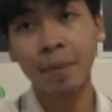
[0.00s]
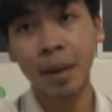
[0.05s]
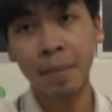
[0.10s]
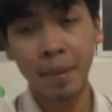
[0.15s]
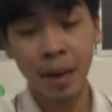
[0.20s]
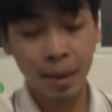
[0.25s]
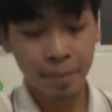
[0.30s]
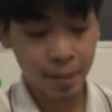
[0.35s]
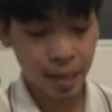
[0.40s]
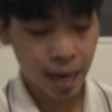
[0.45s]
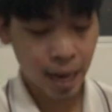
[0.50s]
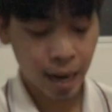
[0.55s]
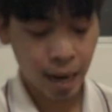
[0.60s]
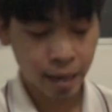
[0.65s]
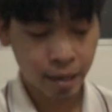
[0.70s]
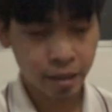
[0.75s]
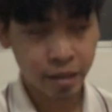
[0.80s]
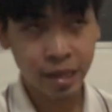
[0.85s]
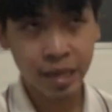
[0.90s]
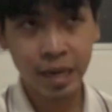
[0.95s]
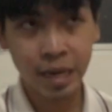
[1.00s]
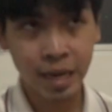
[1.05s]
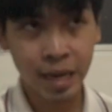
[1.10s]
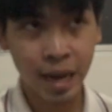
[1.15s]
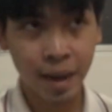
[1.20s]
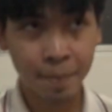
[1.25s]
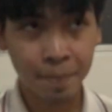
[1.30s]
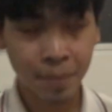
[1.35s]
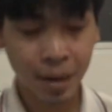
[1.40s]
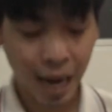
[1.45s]
p a p e ไม่ได้
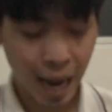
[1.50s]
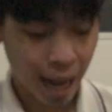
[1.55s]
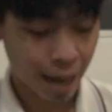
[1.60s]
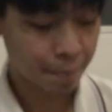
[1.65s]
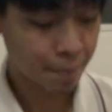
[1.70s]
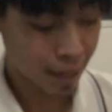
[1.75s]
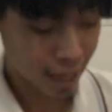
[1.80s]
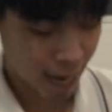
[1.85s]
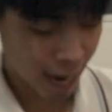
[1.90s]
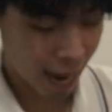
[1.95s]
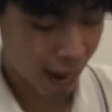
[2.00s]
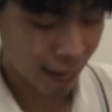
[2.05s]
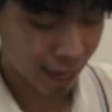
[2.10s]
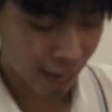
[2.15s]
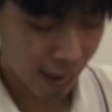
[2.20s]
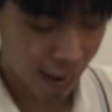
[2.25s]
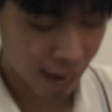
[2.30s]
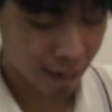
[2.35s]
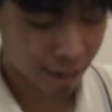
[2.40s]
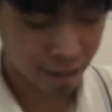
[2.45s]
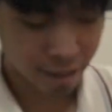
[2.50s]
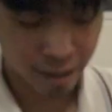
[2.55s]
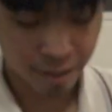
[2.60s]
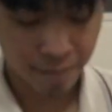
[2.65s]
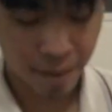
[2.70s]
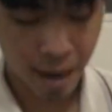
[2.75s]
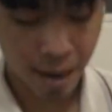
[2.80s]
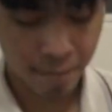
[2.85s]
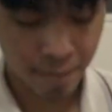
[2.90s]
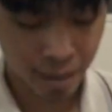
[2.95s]
CF Card ไม่ได้นะถึง
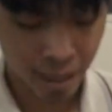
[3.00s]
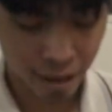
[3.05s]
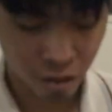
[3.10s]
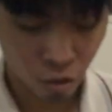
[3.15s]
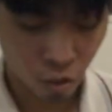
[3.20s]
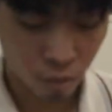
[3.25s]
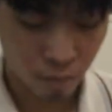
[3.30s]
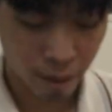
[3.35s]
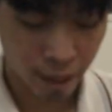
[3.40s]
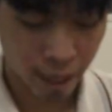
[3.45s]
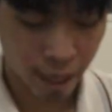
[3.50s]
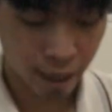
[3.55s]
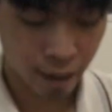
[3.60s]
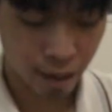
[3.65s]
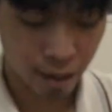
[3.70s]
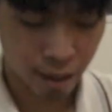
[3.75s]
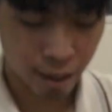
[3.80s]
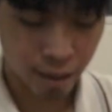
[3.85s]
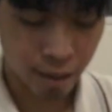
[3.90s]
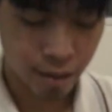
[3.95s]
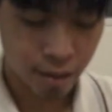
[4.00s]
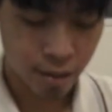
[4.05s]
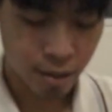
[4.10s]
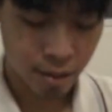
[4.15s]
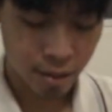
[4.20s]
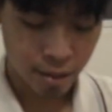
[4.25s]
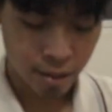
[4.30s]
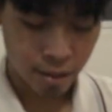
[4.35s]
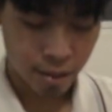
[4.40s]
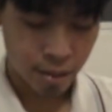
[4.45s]
แม้มันจะทรงเหมือนกันก็เถอะ
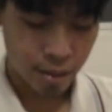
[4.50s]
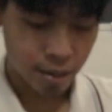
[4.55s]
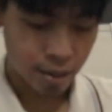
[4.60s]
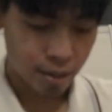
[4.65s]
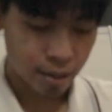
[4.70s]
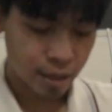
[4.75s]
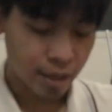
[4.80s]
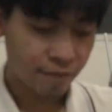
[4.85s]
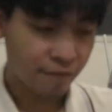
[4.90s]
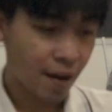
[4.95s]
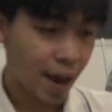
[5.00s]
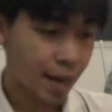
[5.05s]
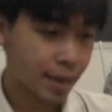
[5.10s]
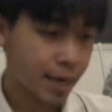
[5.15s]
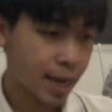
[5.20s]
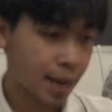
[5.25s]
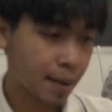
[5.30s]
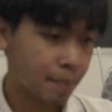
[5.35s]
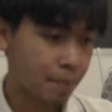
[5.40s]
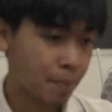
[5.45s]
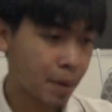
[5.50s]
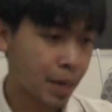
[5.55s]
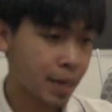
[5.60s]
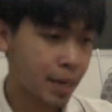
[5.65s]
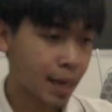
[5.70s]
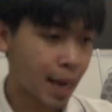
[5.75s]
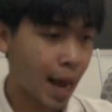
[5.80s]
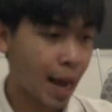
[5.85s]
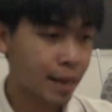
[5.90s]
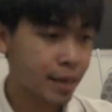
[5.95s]
ซีแฟ h เนี่ยเป็น
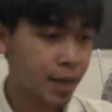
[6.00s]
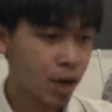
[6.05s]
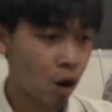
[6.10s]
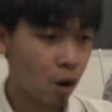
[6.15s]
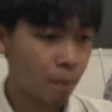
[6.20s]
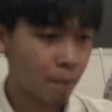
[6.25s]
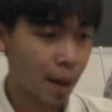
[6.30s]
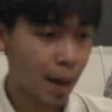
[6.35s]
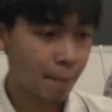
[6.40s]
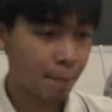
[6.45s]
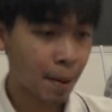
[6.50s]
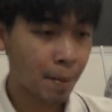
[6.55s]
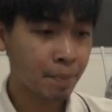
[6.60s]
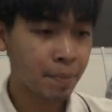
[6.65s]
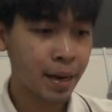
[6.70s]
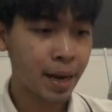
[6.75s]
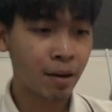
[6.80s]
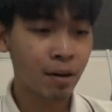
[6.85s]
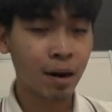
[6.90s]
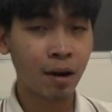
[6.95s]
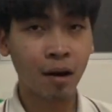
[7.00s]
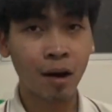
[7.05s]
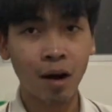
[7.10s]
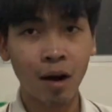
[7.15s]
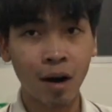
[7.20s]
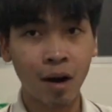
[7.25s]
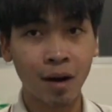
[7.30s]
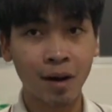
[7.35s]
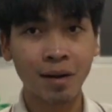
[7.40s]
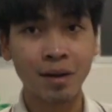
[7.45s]
กาที่ออกมาแป๊บเดียวแล้วก็
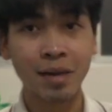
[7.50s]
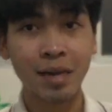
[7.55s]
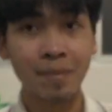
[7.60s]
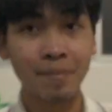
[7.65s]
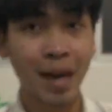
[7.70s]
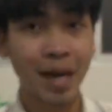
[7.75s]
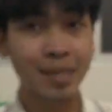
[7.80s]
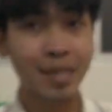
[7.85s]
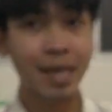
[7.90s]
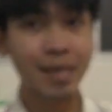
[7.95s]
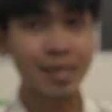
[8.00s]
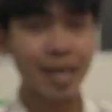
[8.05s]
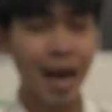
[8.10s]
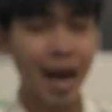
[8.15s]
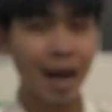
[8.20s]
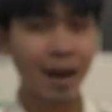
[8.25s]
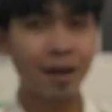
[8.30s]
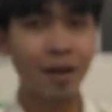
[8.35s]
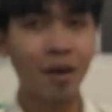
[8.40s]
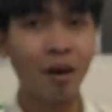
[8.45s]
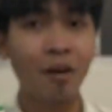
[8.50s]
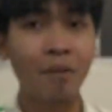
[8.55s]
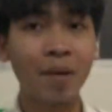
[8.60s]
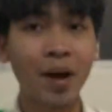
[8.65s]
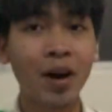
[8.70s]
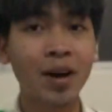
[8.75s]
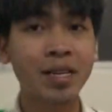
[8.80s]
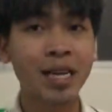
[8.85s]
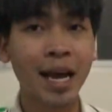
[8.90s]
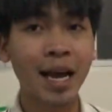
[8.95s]
ลืมหายใจจากกล้องไม่
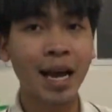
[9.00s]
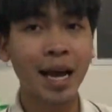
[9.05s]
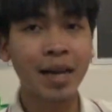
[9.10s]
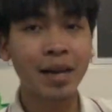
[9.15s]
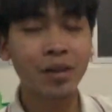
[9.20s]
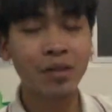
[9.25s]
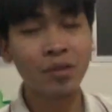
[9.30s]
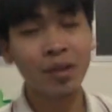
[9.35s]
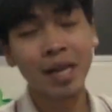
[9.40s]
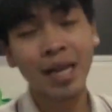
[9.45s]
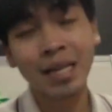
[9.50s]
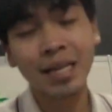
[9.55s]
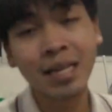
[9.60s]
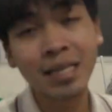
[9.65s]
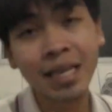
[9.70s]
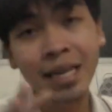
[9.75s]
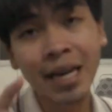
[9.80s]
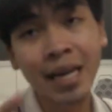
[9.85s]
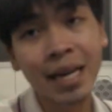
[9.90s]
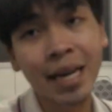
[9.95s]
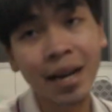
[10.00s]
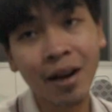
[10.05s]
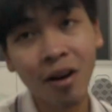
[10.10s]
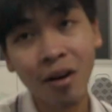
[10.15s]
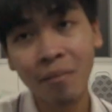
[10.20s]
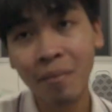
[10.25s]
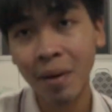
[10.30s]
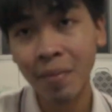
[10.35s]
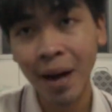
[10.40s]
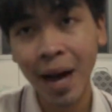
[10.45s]
ค่อยใช้กัน ส่วนใหญ่จะเจอกันในกล้อง
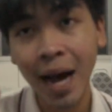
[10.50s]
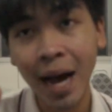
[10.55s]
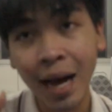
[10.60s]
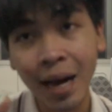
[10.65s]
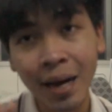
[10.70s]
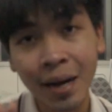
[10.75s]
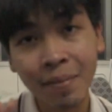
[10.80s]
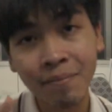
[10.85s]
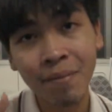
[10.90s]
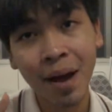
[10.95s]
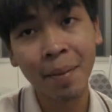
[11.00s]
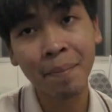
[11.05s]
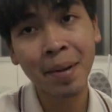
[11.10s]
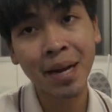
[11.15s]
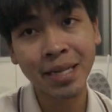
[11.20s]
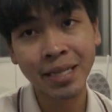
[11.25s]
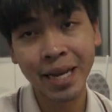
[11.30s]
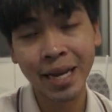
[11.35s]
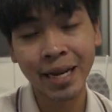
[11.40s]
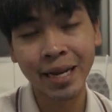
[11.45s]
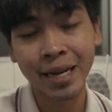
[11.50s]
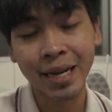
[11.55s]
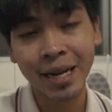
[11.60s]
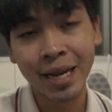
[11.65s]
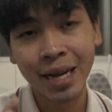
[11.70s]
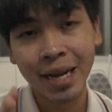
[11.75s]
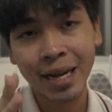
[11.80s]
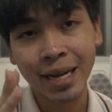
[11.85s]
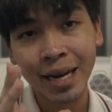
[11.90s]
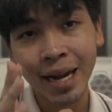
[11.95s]
แบบอ่าแบ็ k เมจิก
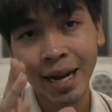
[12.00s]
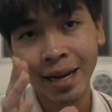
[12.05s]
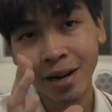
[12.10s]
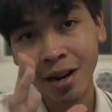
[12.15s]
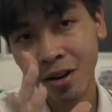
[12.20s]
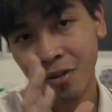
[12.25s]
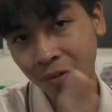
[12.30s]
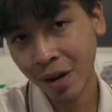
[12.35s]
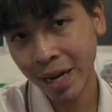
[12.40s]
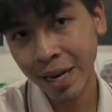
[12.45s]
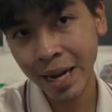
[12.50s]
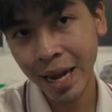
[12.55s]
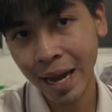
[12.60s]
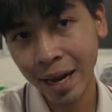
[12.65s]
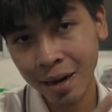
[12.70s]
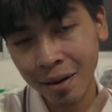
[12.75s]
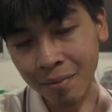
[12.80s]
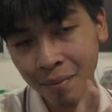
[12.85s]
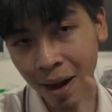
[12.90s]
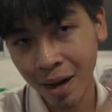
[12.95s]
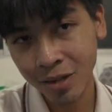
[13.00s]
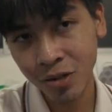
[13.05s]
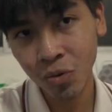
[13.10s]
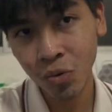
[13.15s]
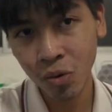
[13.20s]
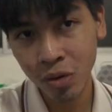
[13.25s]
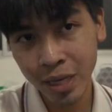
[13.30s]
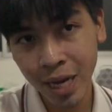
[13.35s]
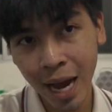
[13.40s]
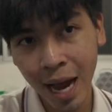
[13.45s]
Canon 1DX Mark II
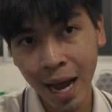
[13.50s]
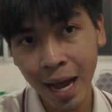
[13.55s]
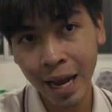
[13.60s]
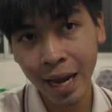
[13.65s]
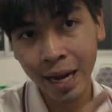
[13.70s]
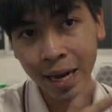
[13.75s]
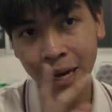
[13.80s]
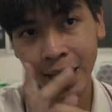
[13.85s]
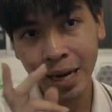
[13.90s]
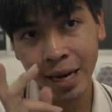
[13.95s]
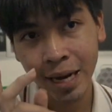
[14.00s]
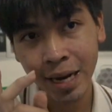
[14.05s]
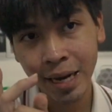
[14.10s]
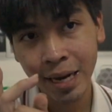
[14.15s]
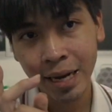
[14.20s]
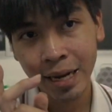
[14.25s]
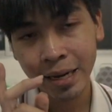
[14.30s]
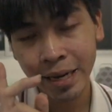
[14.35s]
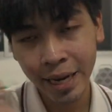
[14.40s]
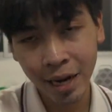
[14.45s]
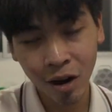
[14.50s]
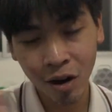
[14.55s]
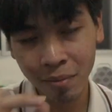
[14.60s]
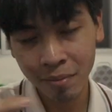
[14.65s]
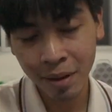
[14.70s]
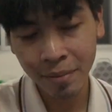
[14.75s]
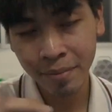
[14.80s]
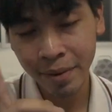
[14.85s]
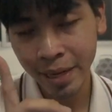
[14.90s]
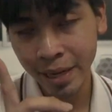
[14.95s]
ใช่ Nikon
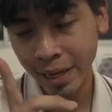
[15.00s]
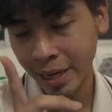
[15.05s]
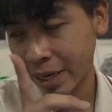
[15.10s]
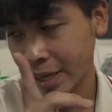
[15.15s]
ไม่มี